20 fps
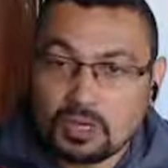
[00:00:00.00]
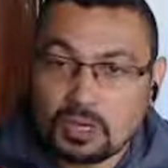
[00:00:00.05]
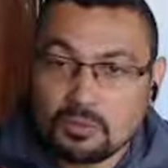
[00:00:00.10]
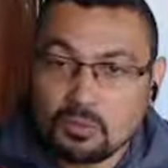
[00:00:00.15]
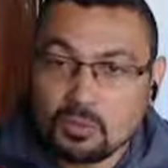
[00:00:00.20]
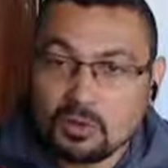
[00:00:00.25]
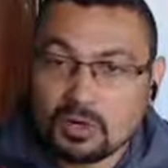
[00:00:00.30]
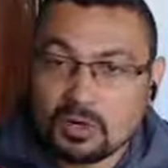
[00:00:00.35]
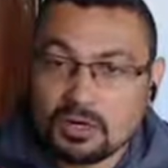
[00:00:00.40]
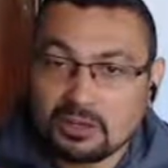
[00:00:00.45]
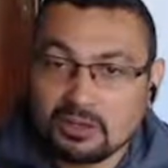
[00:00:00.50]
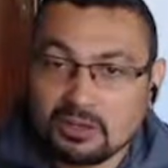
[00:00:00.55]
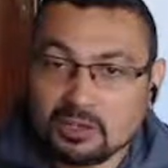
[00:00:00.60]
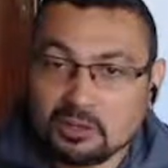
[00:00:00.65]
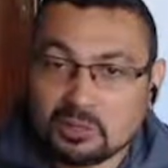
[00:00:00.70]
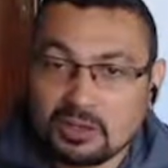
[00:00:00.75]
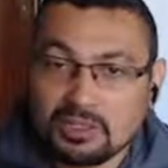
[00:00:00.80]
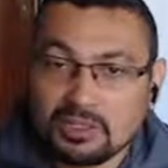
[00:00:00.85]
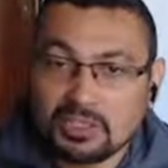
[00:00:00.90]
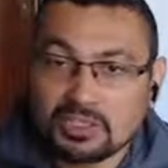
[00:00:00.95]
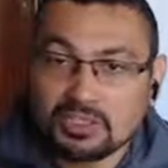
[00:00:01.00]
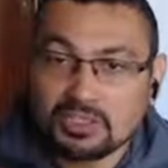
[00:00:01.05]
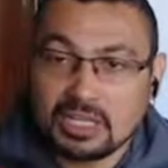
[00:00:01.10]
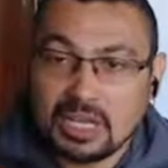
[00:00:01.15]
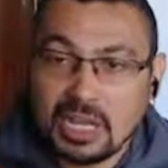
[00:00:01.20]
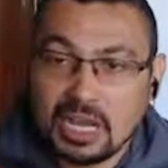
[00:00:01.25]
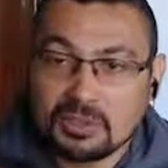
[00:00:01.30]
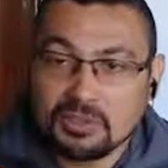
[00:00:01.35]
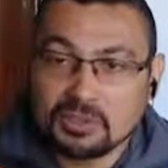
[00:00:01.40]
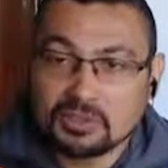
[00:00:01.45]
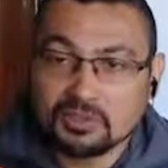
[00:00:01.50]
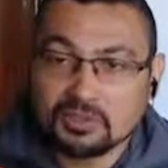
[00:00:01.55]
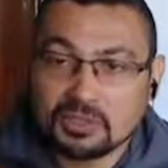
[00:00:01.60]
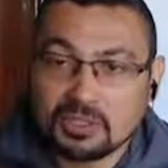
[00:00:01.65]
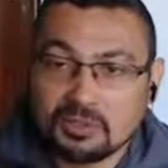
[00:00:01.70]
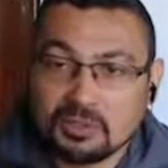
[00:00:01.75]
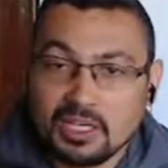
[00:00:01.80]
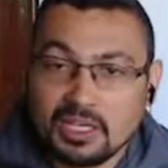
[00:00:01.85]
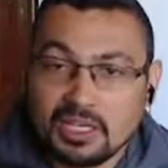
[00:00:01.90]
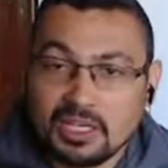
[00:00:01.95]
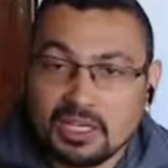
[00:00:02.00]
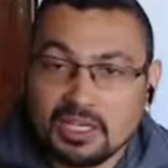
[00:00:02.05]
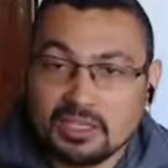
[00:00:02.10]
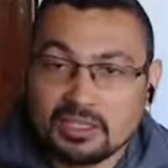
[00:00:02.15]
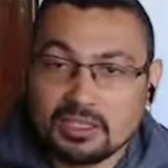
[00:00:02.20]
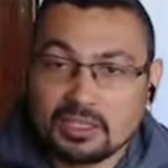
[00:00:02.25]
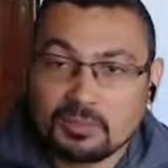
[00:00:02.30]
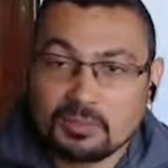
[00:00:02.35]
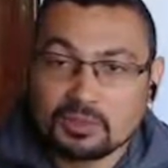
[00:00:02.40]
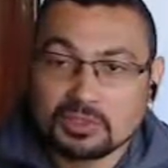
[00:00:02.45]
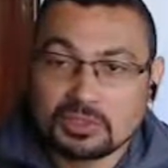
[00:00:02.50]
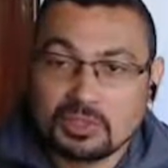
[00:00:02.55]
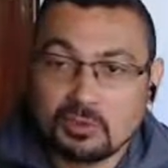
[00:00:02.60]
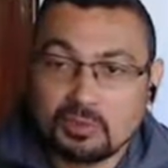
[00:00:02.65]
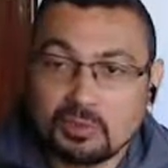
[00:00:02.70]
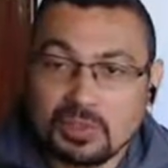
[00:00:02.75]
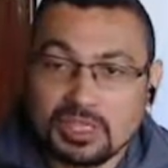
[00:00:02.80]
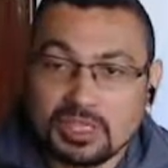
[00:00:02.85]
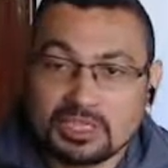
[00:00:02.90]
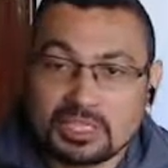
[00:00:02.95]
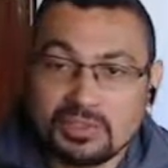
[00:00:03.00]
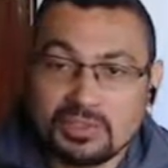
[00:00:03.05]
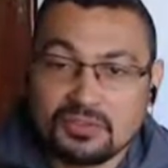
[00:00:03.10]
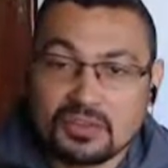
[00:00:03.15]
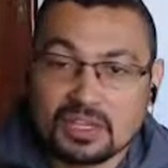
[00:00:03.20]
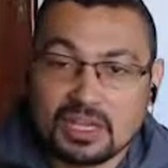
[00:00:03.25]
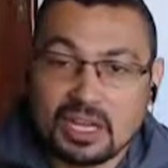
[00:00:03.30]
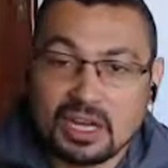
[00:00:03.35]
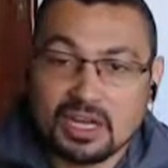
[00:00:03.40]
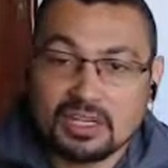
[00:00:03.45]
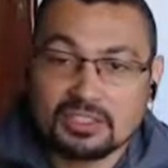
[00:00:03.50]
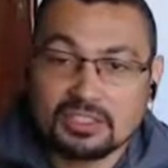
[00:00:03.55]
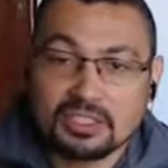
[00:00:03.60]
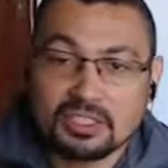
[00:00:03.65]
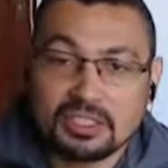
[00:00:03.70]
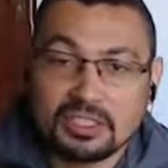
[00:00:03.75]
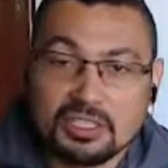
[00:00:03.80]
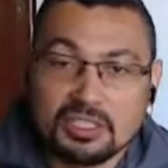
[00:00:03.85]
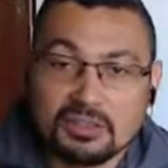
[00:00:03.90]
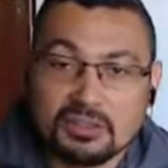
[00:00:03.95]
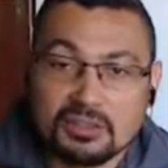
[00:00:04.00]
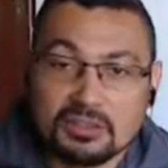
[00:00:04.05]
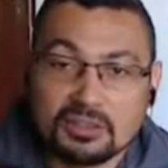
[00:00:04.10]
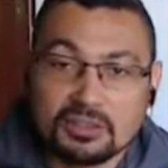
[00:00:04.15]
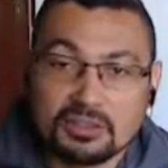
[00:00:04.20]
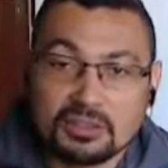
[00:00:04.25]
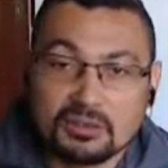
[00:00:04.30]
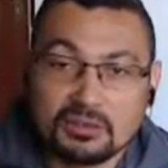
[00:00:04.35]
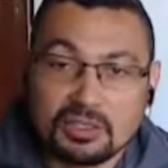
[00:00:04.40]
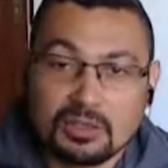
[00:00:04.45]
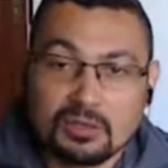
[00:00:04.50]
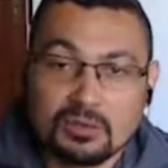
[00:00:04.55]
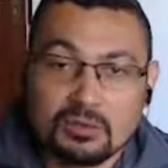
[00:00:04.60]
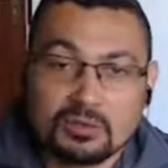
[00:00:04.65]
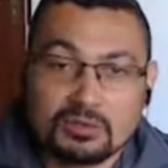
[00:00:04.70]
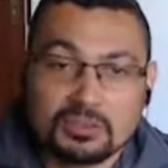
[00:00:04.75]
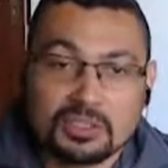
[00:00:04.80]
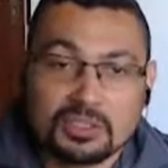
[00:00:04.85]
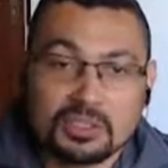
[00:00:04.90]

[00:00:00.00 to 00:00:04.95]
por cartões presentes da Amazon também. Dá para usar o PaySafe Card aqui, ó. Então tem outros aqui